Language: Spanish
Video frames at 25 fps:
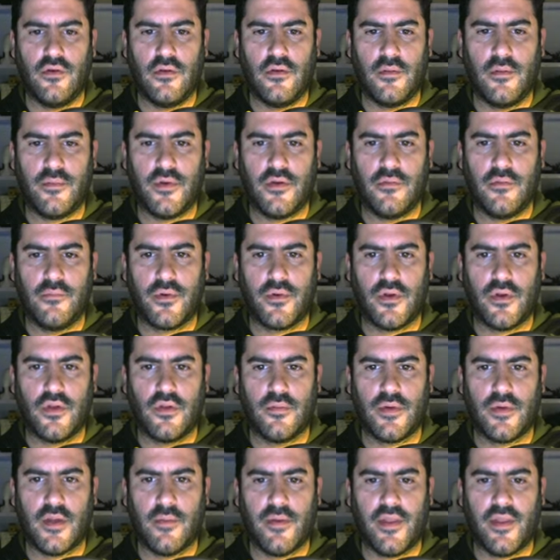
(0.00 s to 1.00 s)
Lo voy a poner un
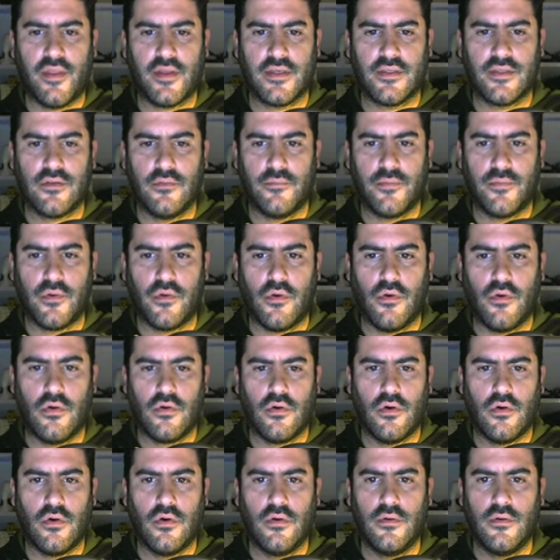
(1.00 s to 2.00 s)
poquito porque parece que está un poco
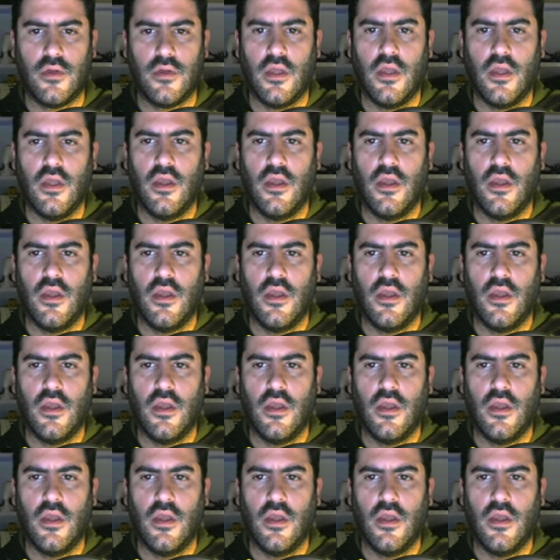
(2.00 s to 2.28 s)
cojo